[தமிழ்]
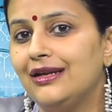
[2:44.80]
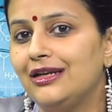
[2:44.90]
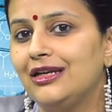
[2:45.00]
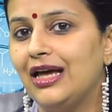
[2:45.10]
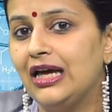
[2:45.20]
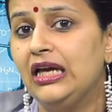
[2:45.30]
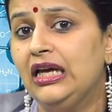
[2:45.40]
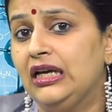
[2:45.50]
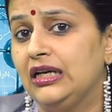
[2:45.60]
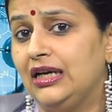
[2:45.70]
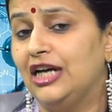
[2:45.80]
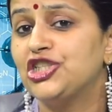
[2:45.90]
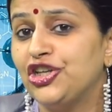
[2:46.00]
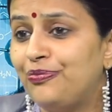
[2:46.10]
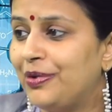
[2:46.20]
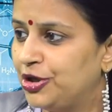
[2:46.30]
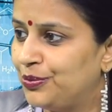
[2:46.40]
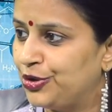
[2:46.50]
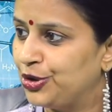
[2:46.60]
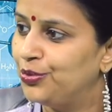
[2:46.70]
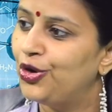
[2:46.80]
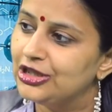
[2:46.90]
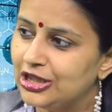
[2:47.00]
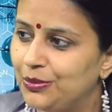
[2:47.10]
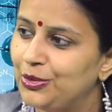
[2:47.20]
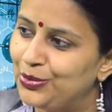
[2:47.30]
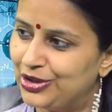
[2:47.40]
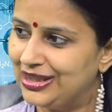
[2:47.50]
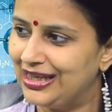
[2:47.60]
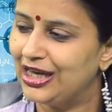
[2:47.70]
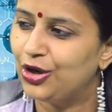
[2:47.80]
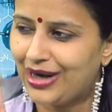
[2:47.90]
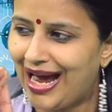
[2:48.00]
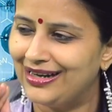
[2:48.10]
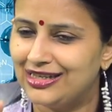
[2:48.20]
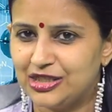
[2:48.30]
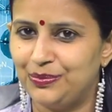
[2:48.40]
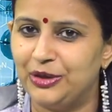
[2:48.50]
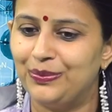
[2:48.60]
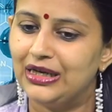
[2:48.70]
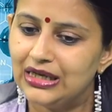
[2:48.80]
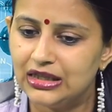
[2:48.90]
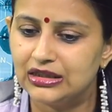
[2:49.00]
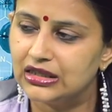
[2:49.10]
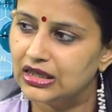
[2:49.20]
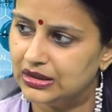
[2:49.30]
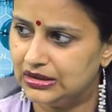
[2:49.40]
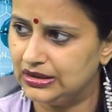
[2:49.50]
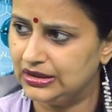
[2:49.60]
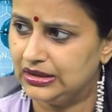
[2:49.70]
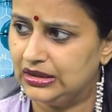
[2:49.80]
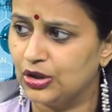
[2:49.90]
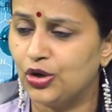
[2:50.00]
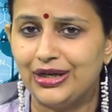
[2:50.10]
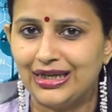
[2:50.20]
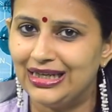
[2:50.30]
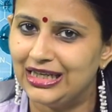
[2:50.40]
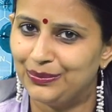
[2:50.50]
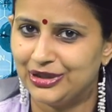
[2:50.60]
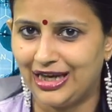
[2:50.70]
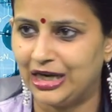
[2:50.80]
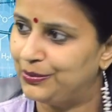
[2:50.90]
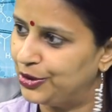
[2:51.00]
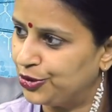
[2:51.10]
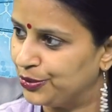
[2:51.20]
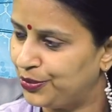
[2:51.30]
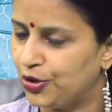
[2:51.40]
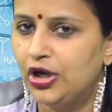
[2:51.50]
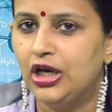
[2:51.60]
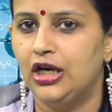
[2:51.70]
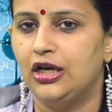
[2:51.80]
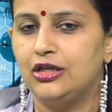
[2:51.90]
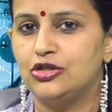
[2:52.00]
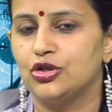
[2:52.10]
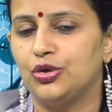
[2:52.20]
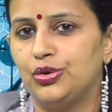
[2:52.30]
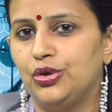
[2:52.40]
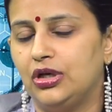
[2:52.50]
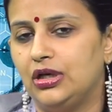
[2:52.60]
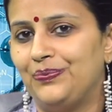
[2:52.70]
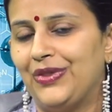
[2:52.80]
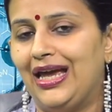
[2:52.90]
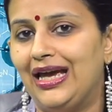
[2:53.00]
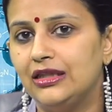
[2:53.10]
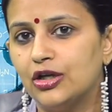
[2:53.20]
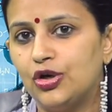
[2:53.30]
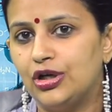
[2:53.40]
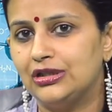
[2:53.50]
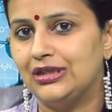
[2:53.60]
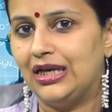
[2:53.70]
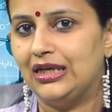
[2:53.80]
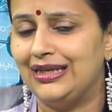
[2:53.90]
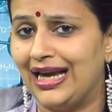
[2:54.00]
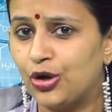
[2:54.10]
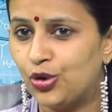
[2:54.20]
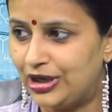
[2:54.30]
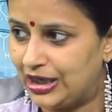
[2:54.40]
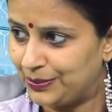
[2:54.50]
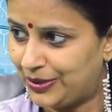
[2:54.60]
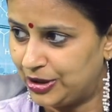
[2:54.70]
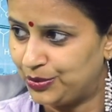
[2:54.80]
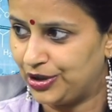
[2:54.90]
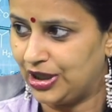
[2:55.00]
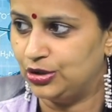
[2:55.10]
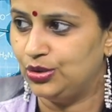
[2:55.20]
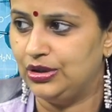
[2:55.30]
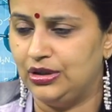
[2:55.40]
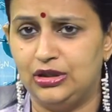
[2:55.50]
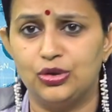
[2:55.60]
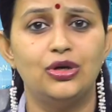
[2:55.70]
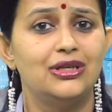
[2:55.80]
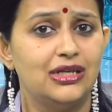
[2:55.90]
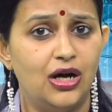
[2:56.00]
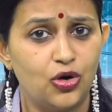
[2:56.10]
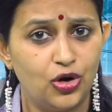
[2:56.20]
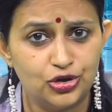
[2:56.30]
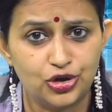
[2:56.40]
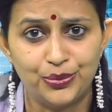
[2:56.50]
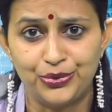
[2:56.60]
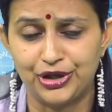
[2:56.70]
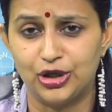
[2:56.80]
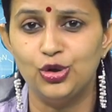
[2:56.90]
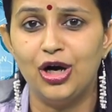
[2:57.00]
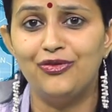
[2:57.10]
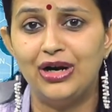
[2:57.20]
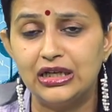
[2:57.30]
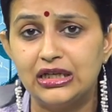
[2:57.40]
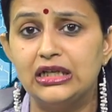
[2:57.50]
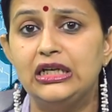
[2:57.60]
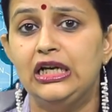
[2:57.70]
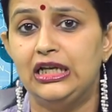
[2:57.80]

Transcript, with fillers: என்னென்ன அச்சீவ் பண்ண முடியுமோ அது நம்ம முதலேயே ஒரு ஆன்டிசிபேட் பண்ணி அதுக்கு அக்கார்டிங்லி நம்ம தெரப்பி கொடுப்போம் ஸோ எந்த குழந்த நெக் ஹோல்டிங் பண்ண முடியாதோ எந்த குழந்தை உட்காந்துக்க முடியாதோ அவளுக்கு